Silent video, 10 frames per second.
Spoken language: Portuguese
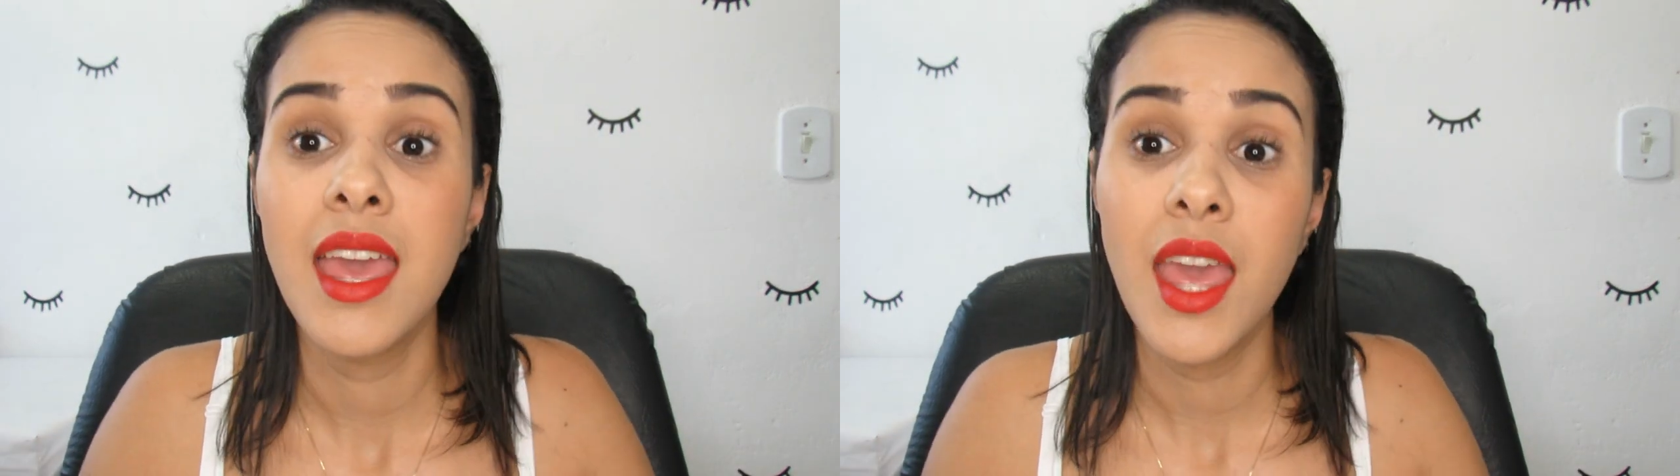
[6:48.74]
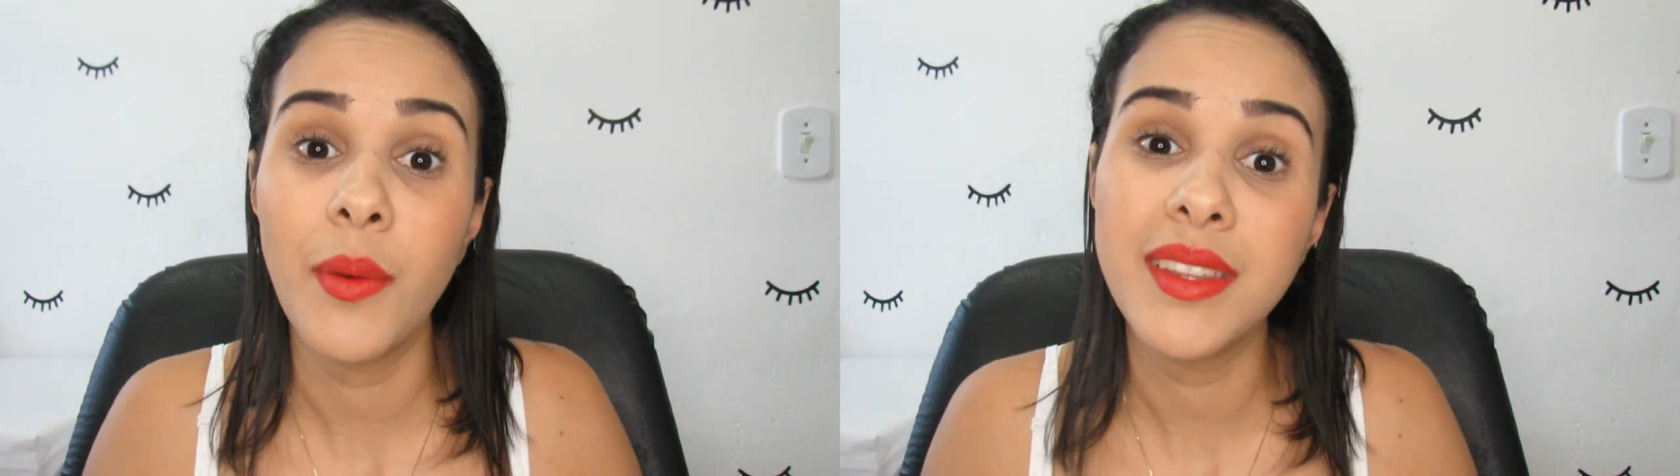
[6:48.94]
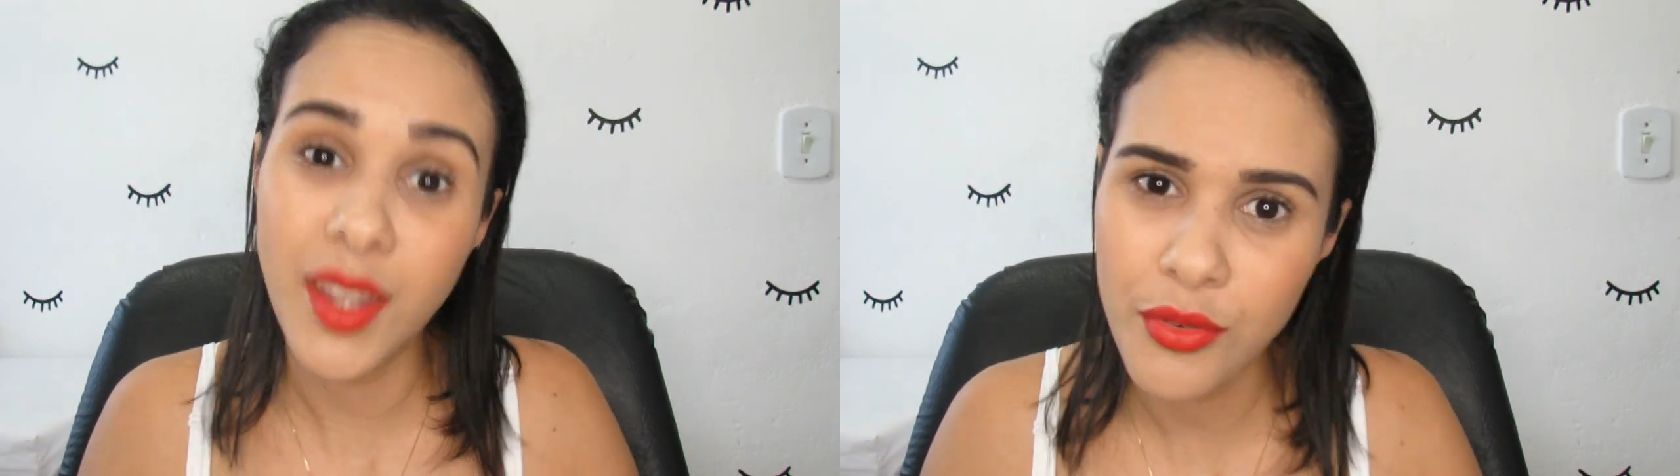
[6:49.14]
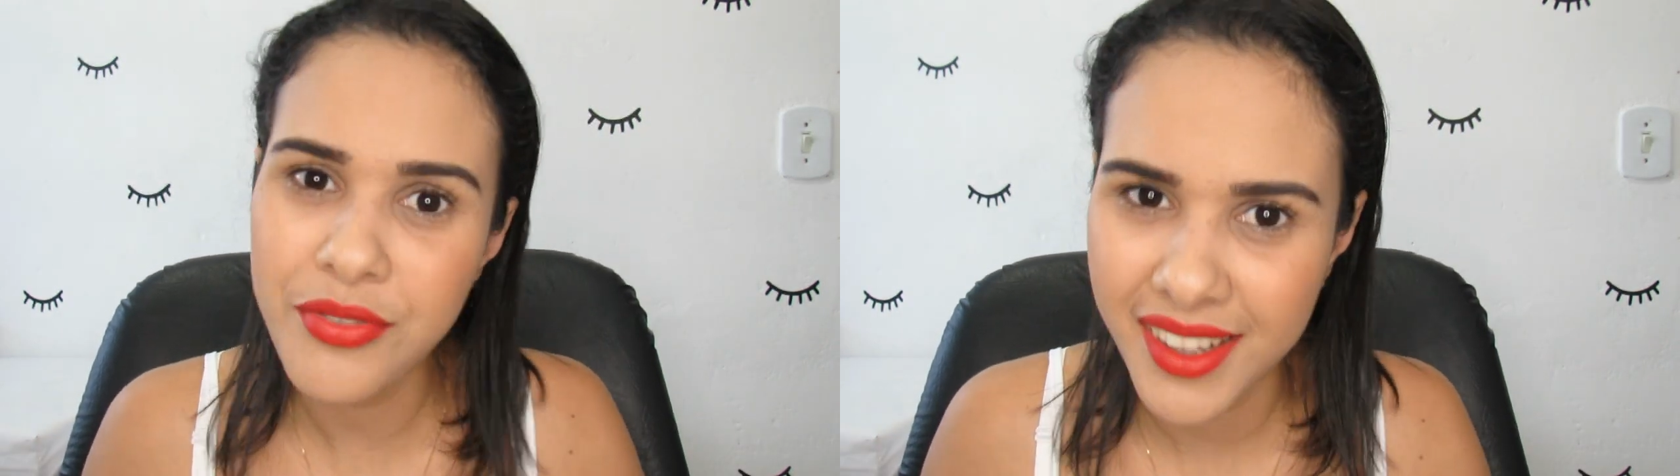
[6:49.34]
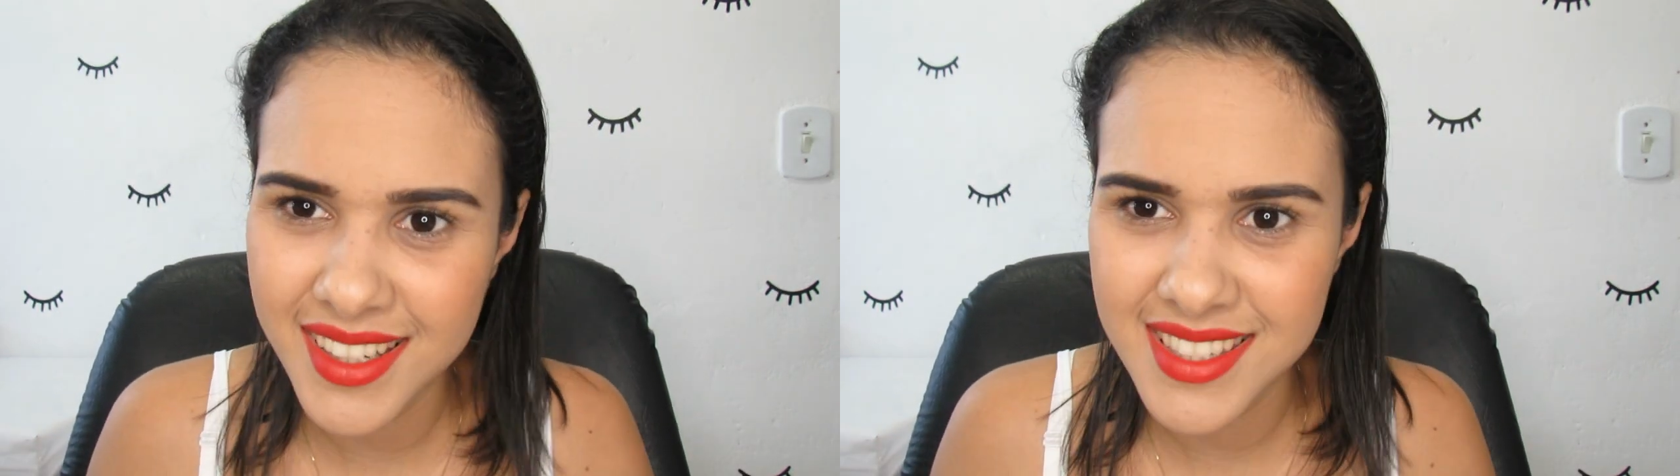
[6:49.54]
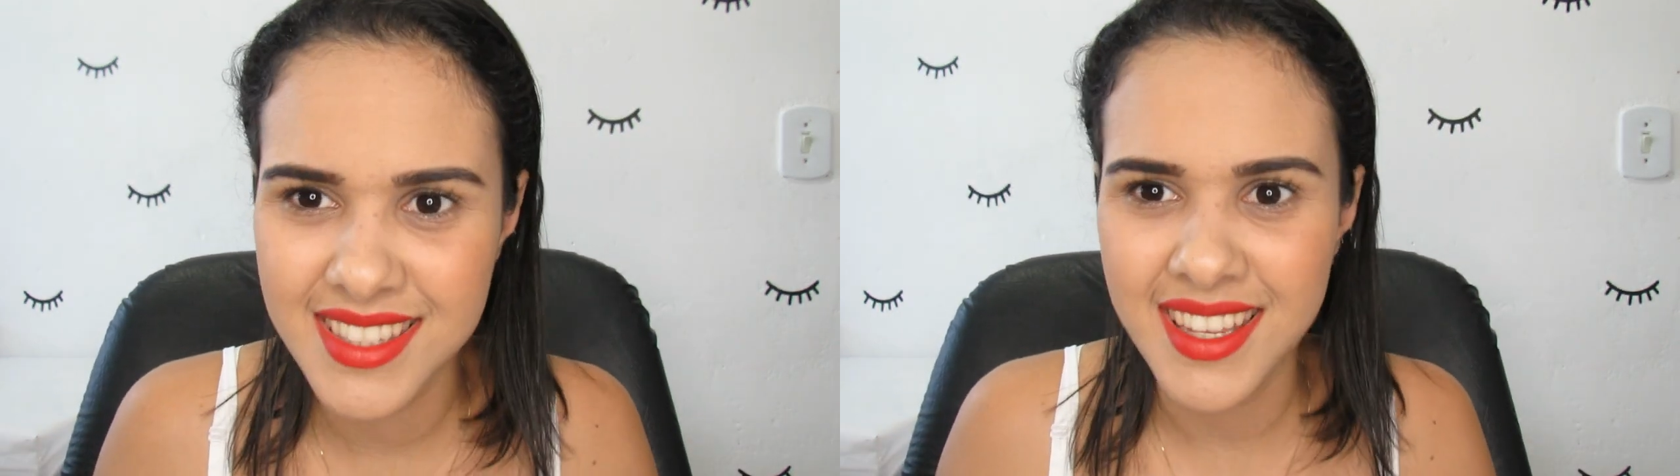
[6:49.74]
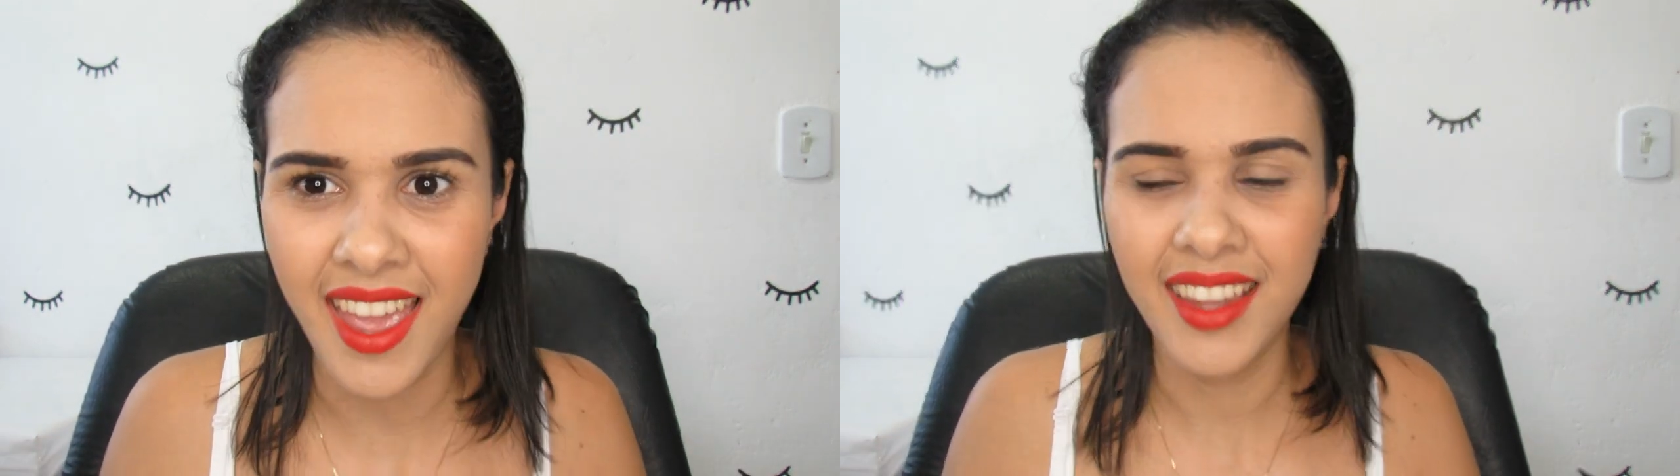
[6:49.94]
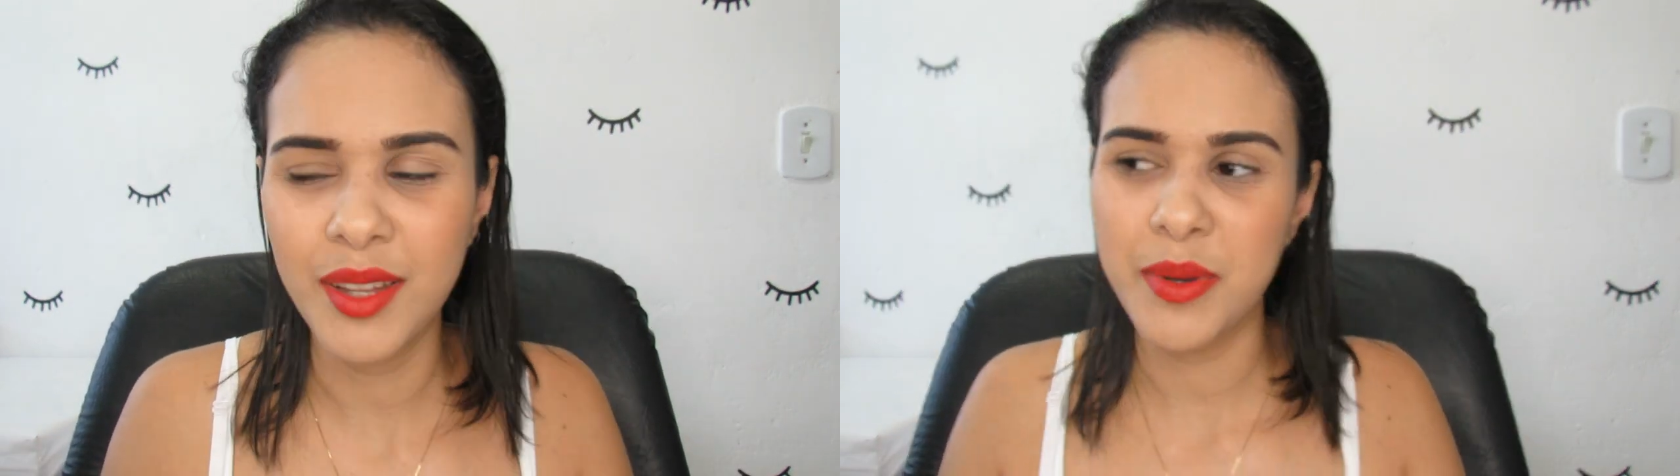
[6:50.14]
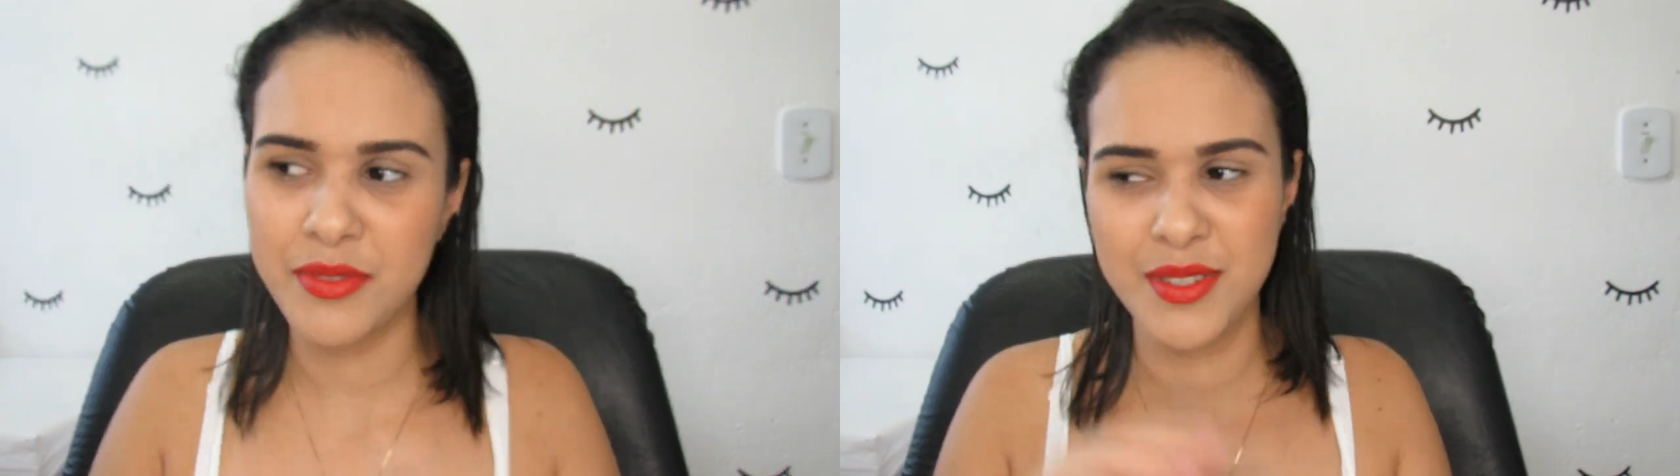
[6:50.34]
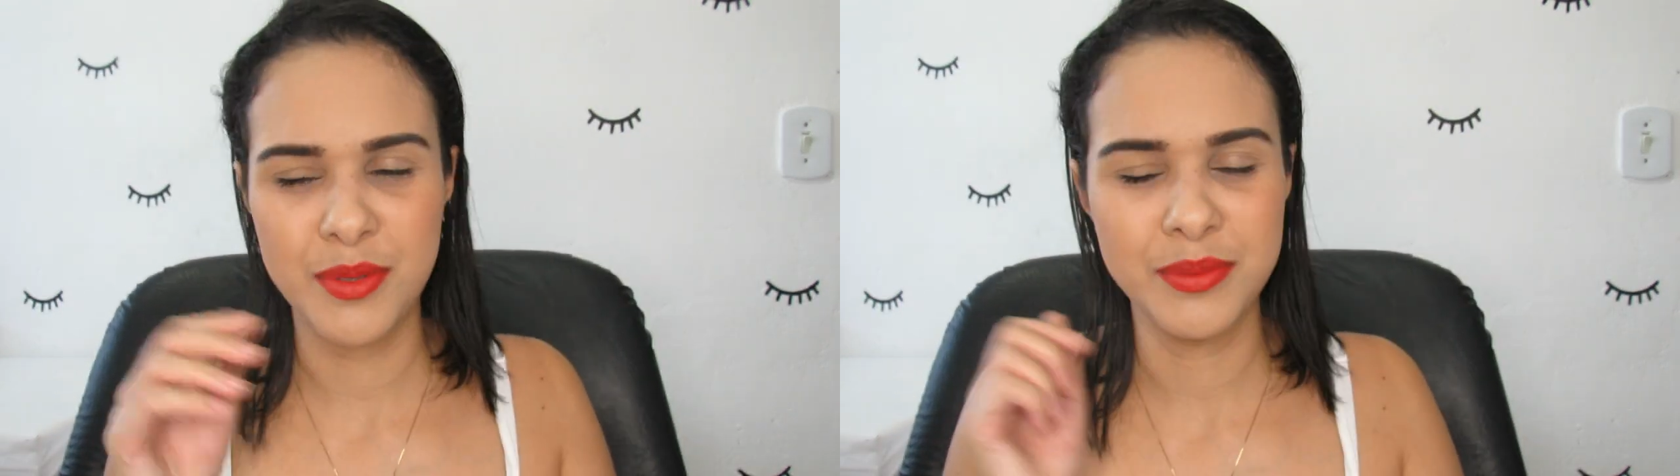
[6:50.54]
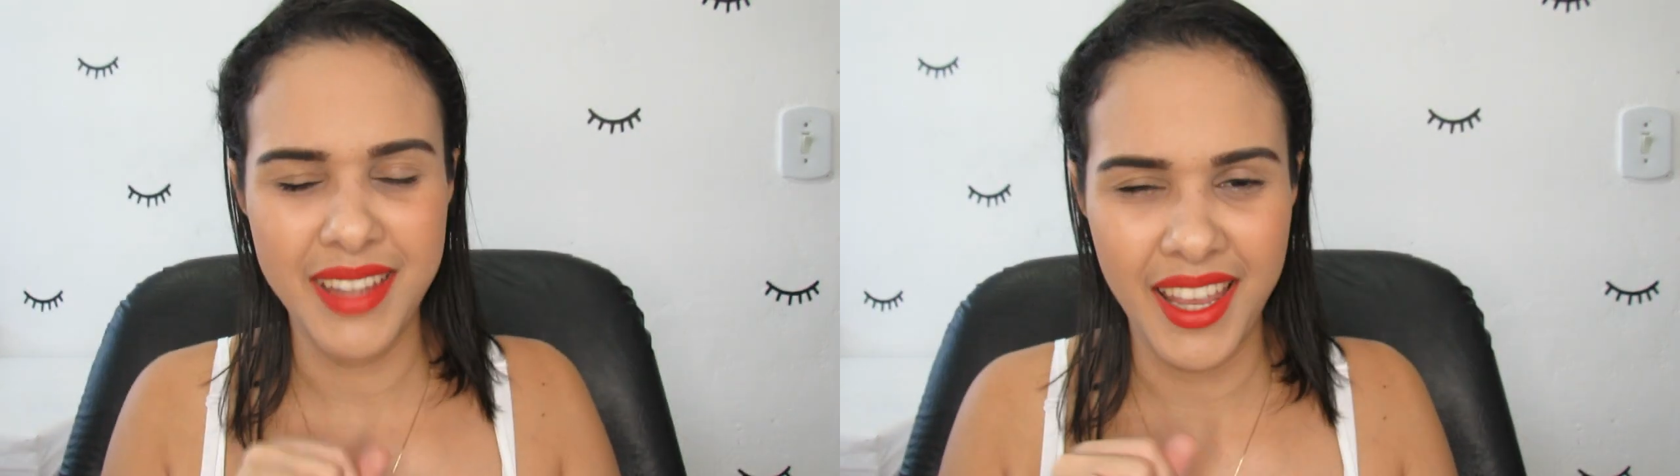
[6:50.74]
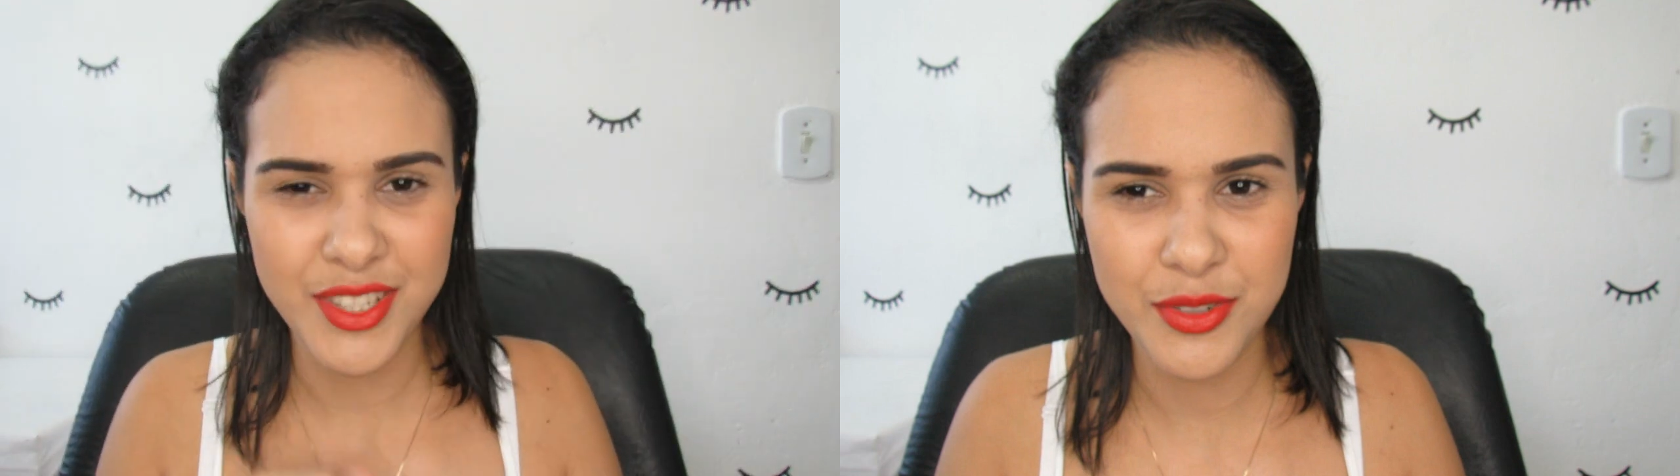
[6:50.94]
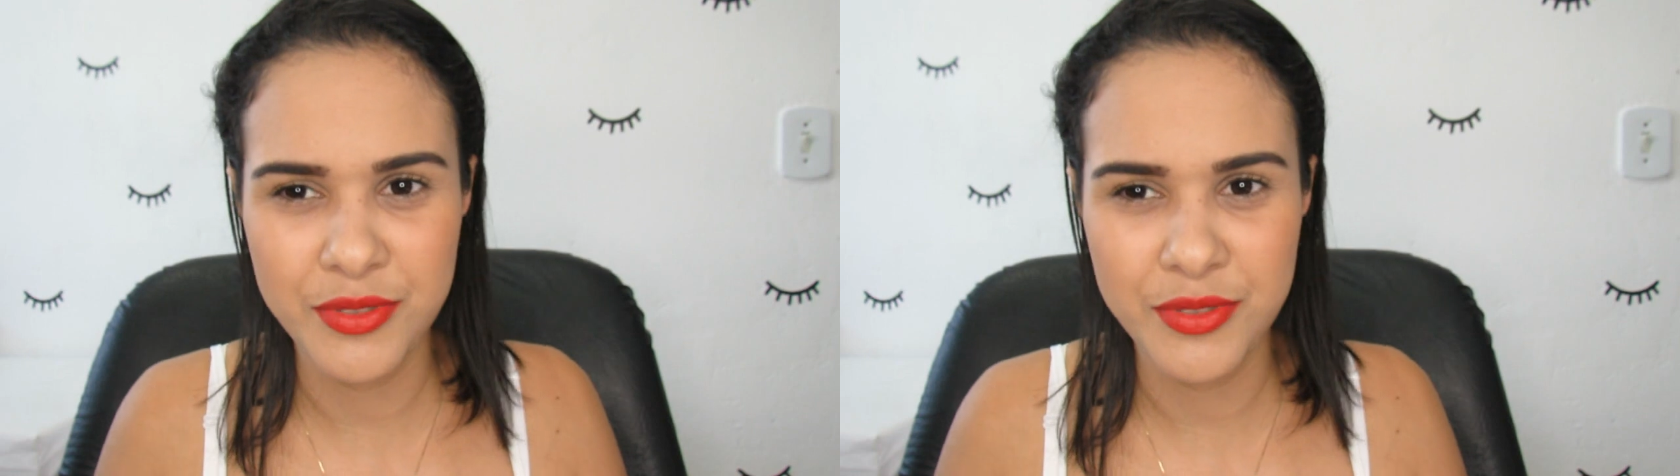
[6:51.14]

Eu até ofereci ela para fazer um teste.